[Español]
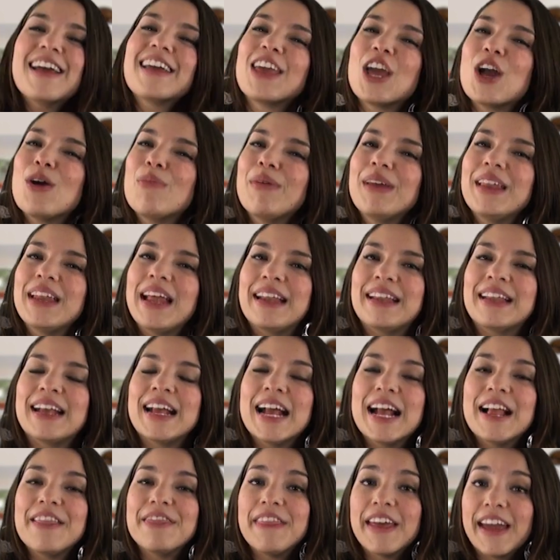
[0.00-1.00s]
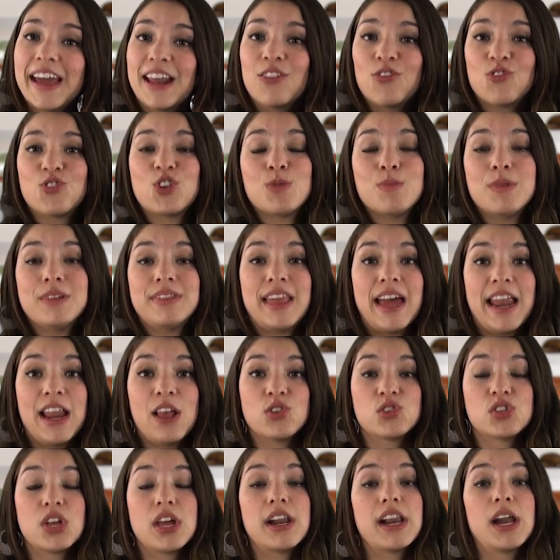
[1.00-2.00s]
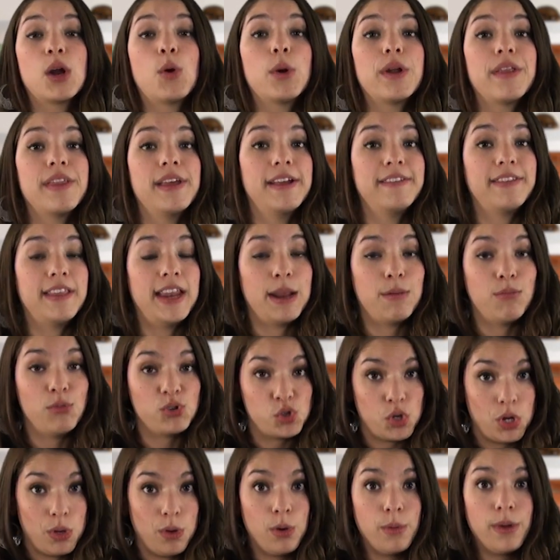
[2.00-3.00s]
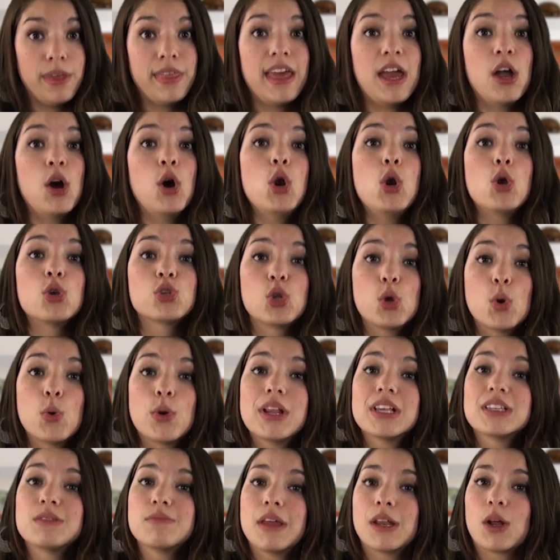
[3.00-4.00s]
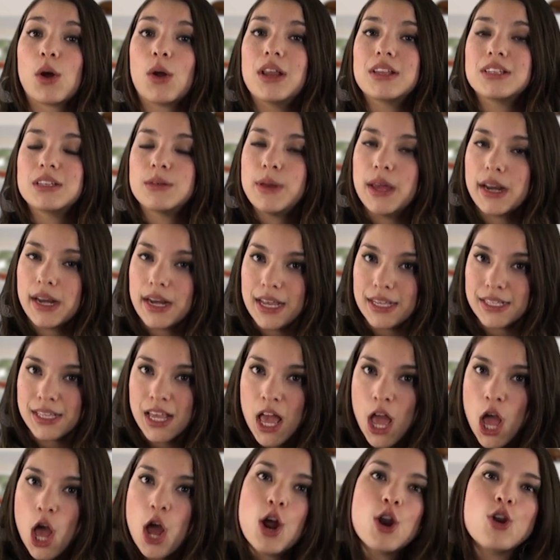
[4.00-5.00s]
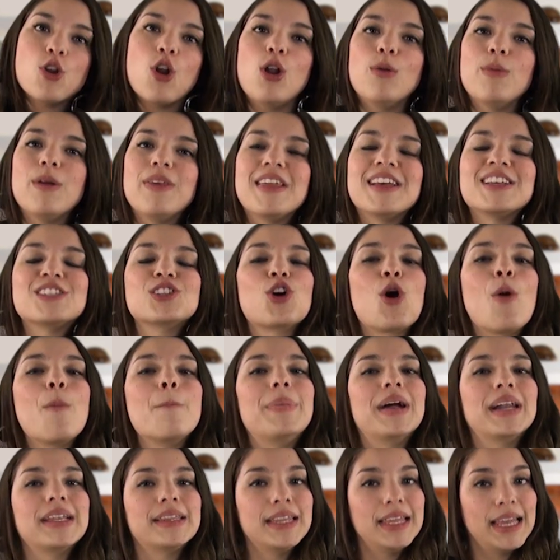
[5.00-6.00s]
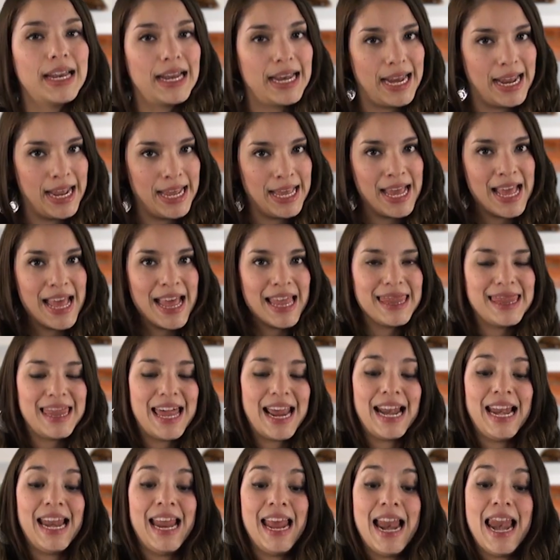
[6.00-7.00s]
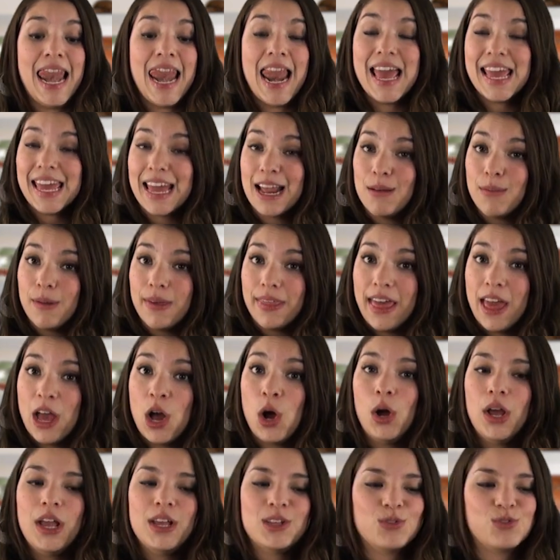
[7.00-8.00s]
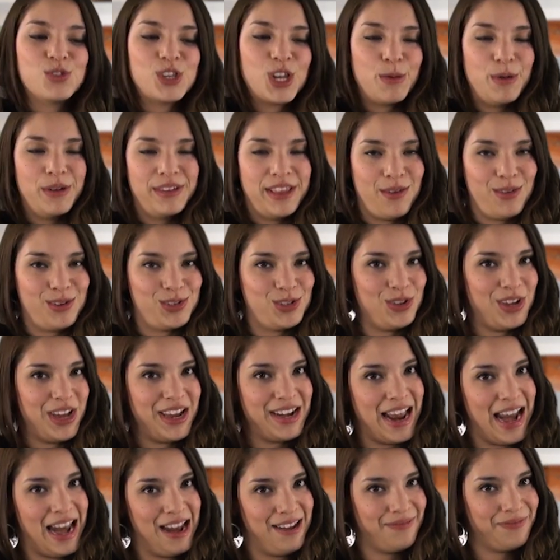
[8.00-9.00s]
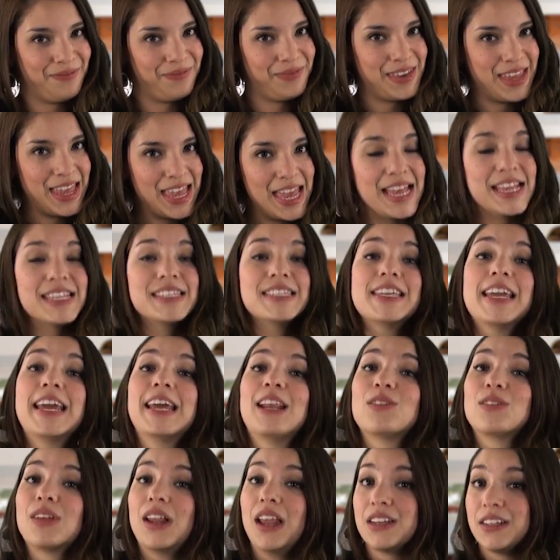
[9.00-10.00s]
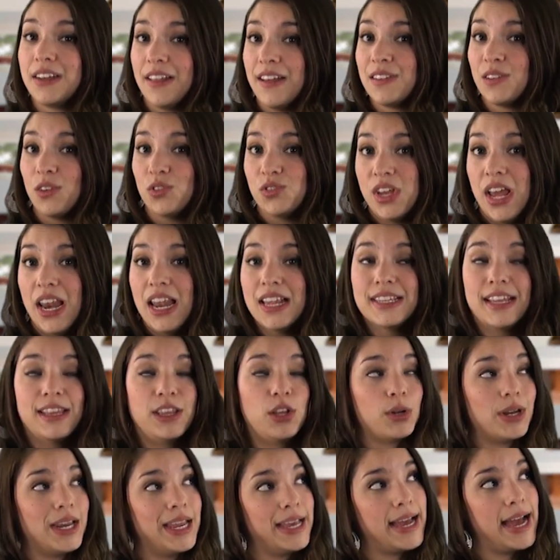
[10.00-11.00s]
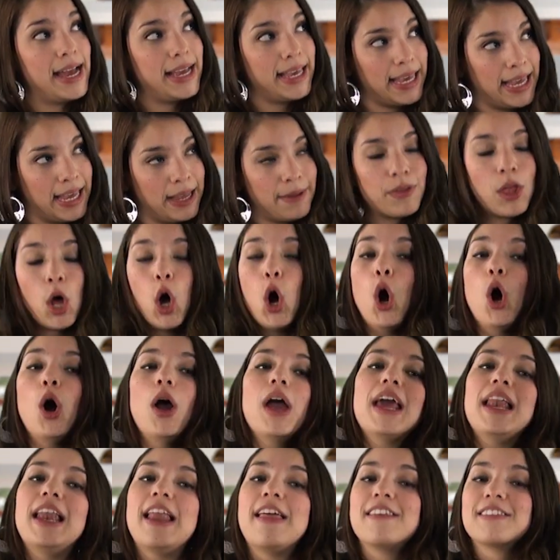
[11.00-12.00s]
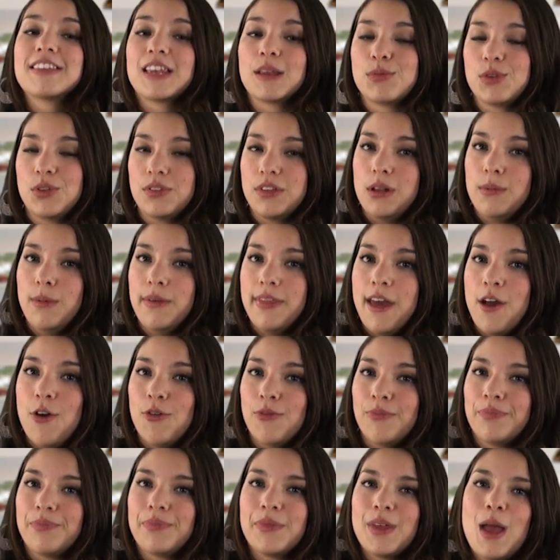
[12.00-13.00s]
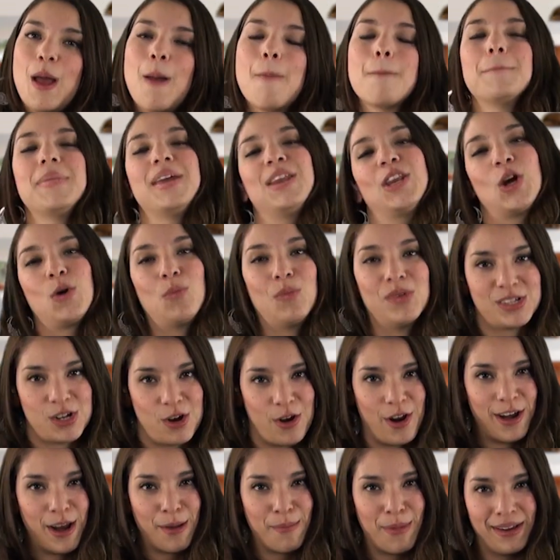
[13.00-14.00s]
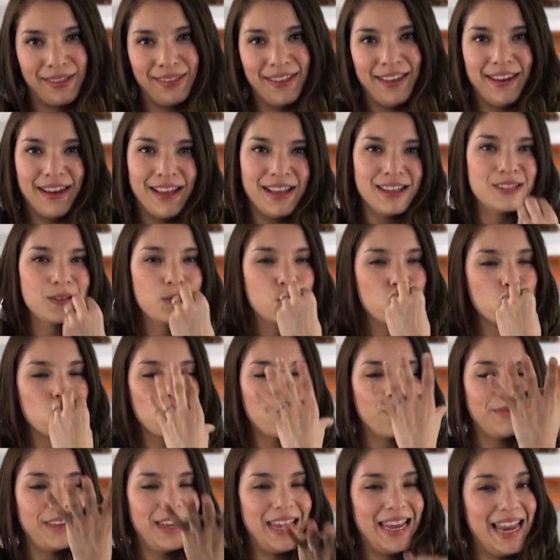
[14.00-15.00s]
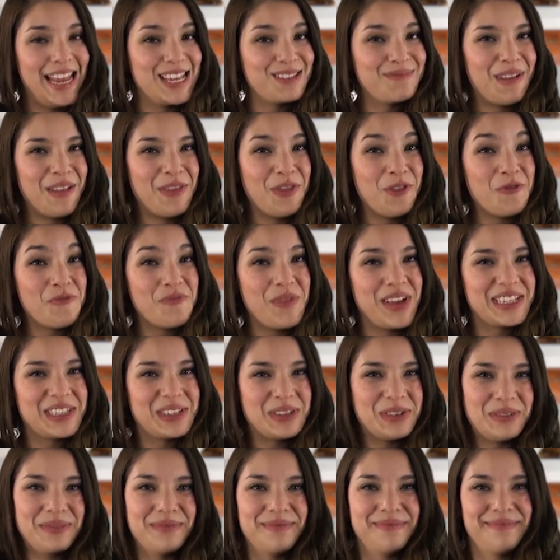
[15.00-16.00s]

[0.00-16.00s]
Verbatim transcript: ¿Qué opinan? Déjenos sus comentarios. Recuerden que tenemos nuevo video los lunes, miércoles y viernes. No olvides compartirle, darle like al video y suscribirte a nuestro canal. Síguenos en las redes sociales dando clic aquí o en la descripción del video. Mi nombre es Lorena Martínez y les mando un beso.